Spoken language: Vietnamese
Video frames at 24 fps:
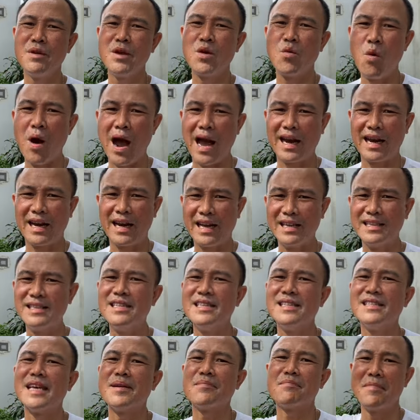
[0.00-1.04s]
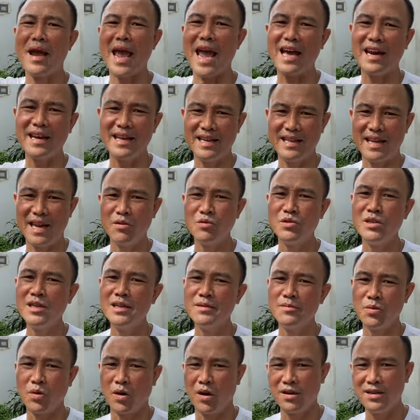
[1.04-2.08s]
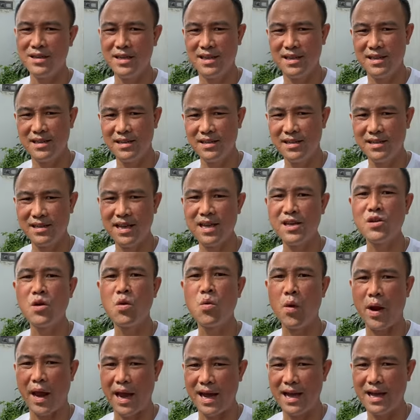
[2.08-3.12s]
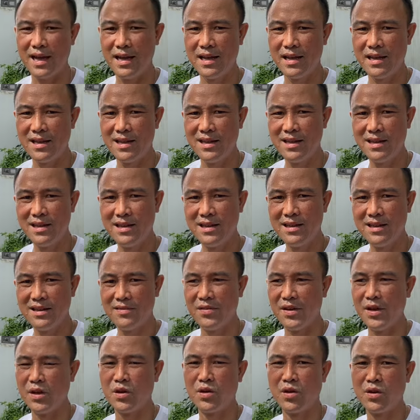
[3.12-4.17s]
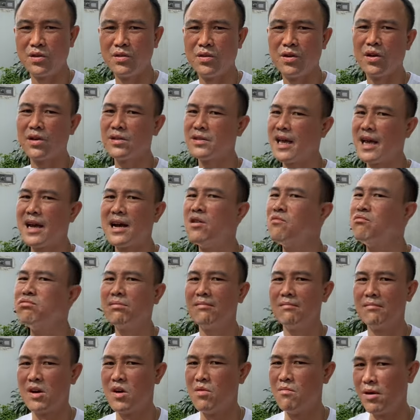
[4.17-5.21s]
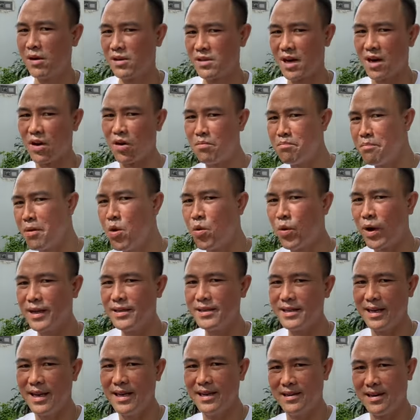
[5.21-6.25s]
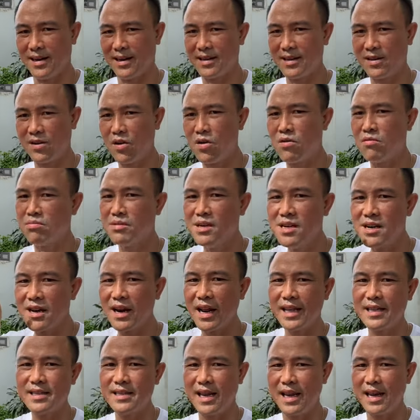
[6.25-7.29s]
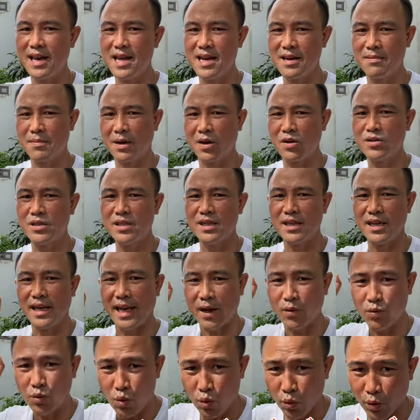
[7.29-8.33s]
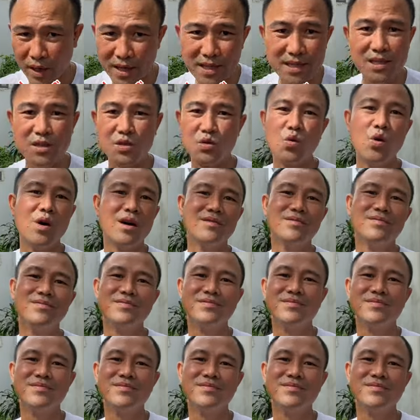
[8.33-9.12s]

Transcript: bi quan các chị dẹp mẹ thì đéo chơi với nó nữa thế cho khỏe vì nó nó sẽ không không bao giờ nó build cái chị lên được nó không đưa đến chị lên mà nó chỉ kéo tụt cái chị xuống